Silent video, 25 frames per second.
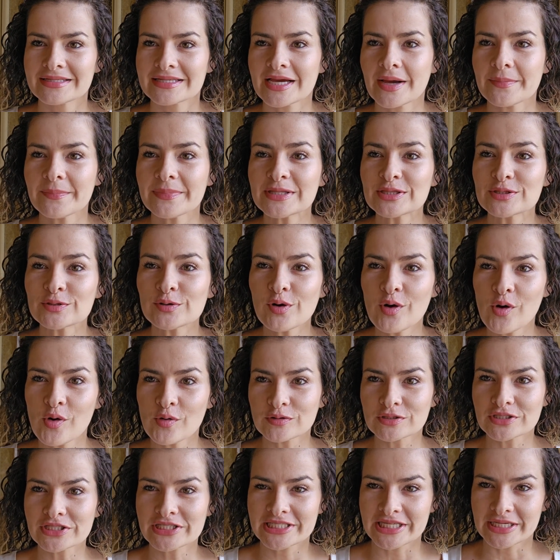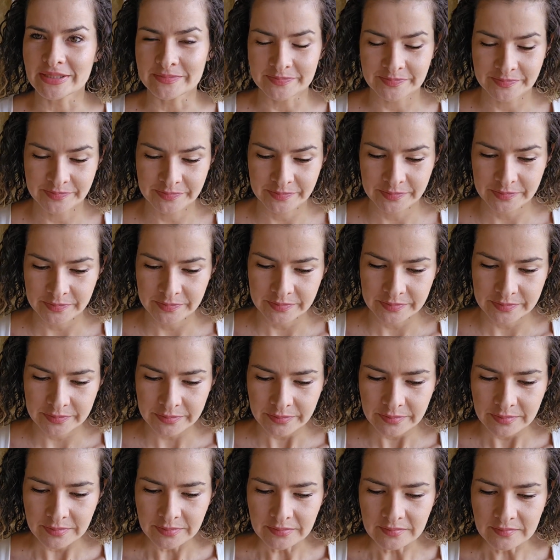Capítulo 11.
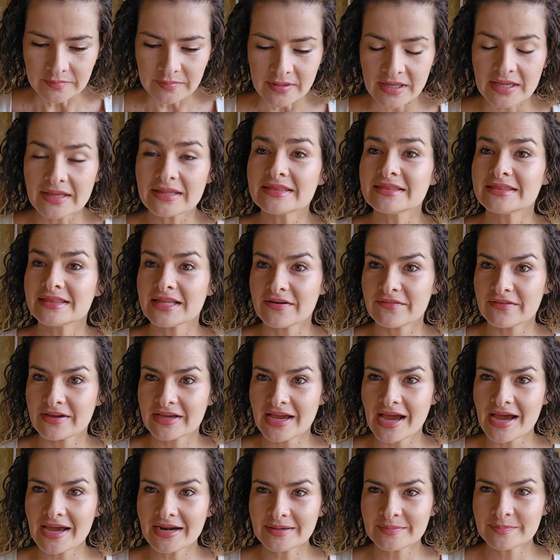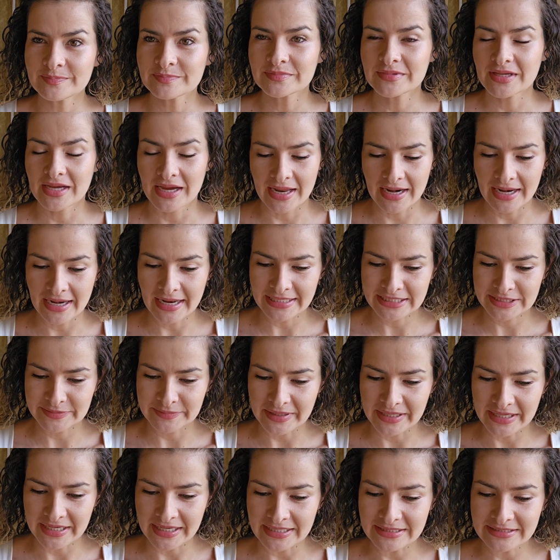Navegar las
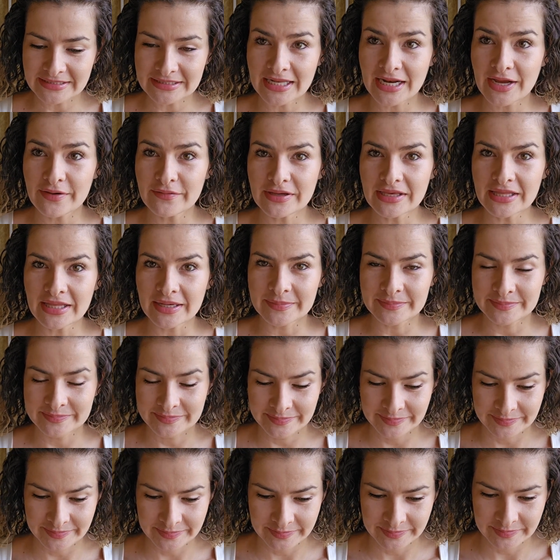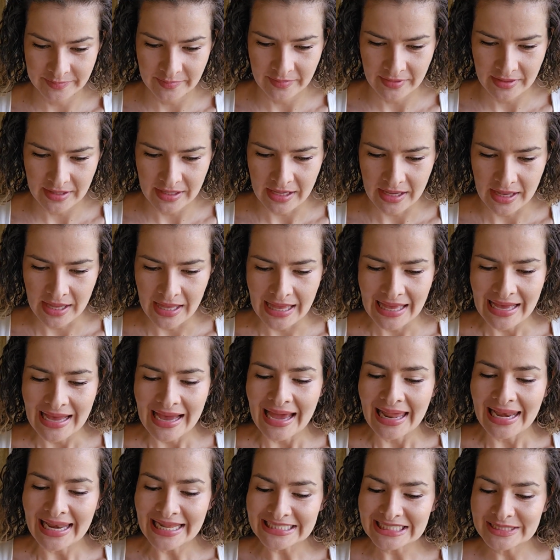mareas de la vida.
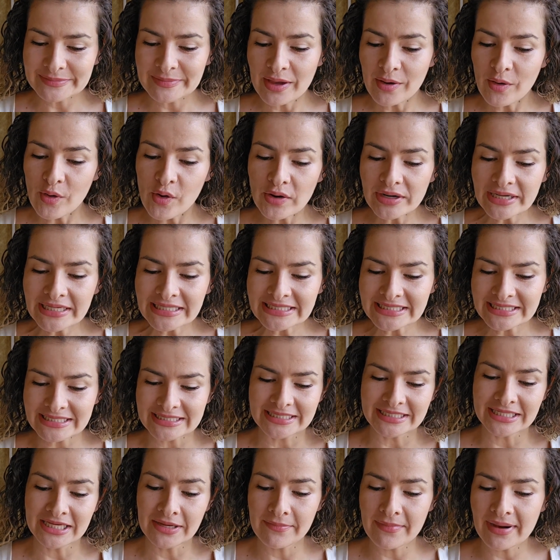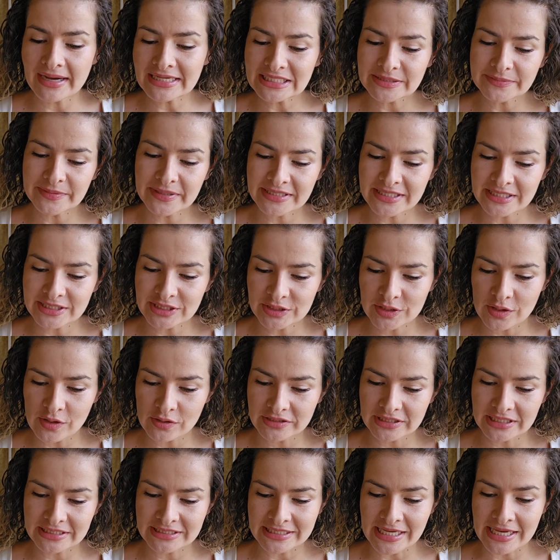Las mejores y más bellas
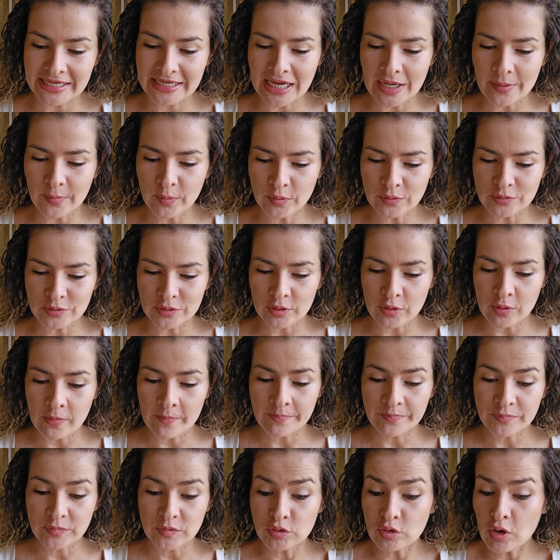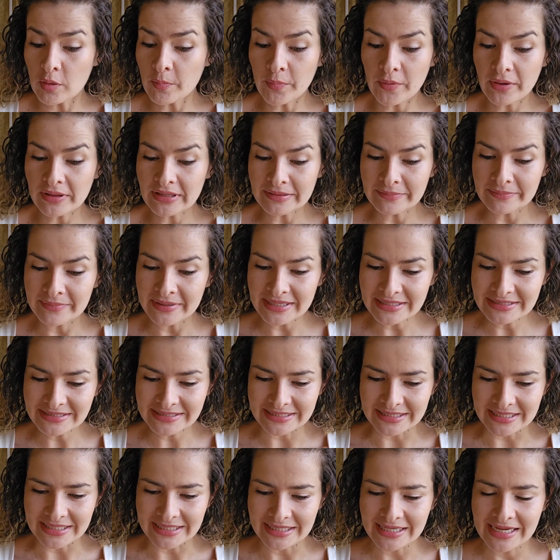cosas en el mundo no pueden
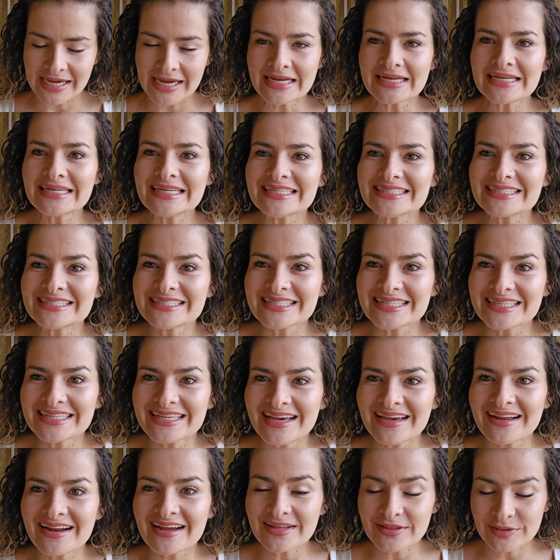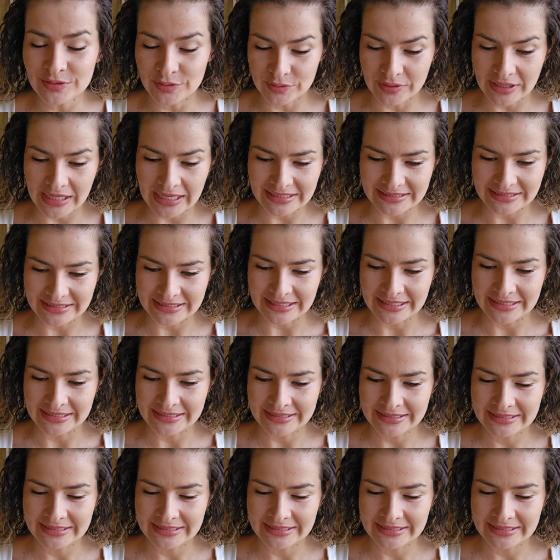verse, ni siquiera tocarse.